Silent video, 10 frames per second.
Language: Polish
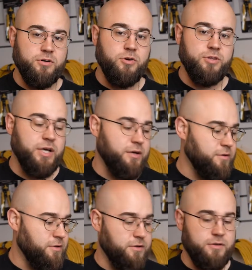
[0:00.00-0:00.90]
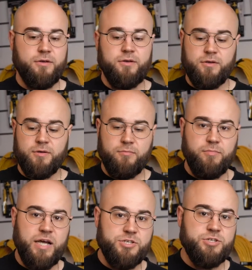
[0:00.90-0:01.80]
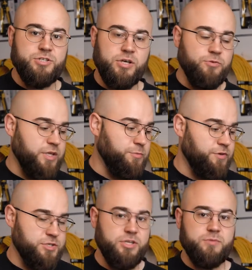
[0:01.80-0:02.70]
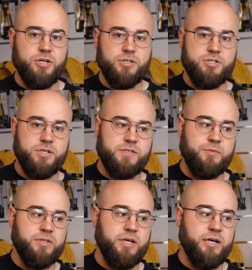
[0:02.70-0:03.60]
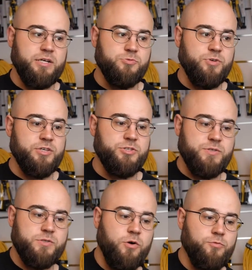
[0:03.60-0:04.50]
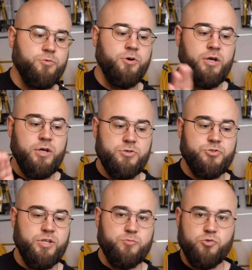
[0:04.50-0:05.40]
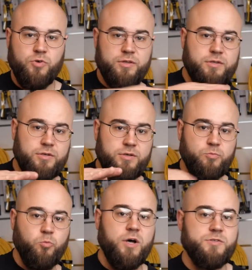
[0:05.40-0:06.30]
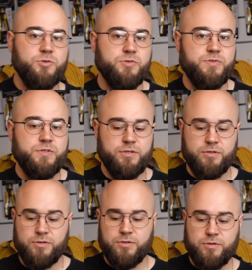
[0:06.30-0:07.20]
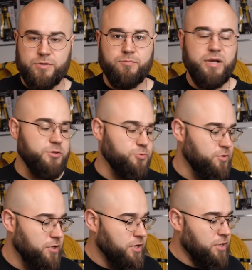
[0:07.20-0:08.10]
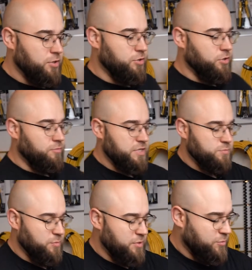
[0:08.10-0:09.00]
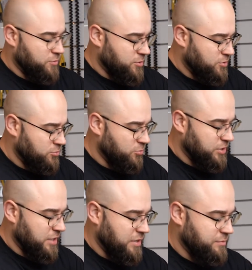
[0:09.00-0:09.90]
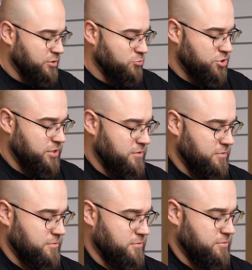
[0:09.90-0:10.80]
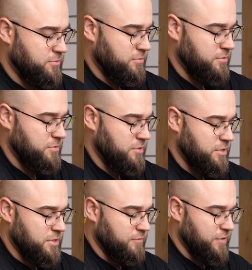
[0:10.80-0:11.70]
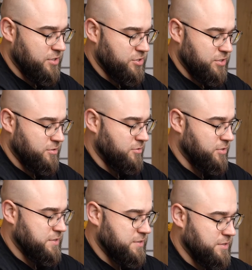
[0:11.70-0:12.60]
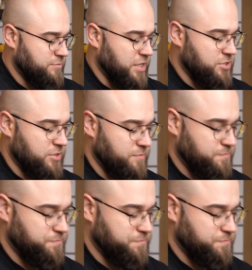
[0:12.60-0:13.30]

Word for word: go na blacie czy na równej powierzchni, na przykład jeżeli chcemy nagrać ujęcie z dowu, czy na przykład płasko z blatu, to bezproblemowo tutaj mamy nóżki, większe oraz mniejsze,